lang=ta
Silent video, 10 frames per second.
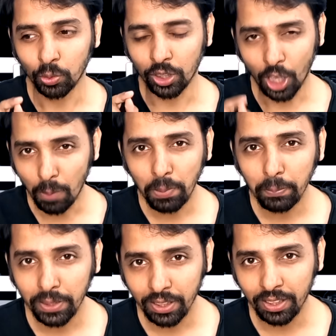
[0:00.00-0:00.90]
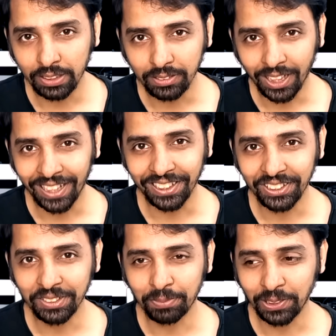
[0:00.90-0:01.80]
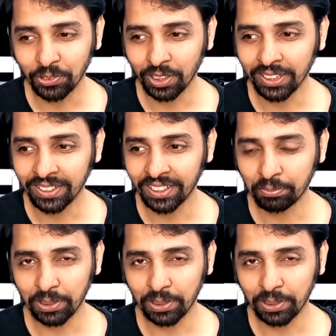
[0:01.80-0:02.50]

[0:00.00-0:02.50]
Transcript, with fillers: ஒரு காம்ப்ளிமெண்ட்ன்றது அதாவது மற்றவங்களை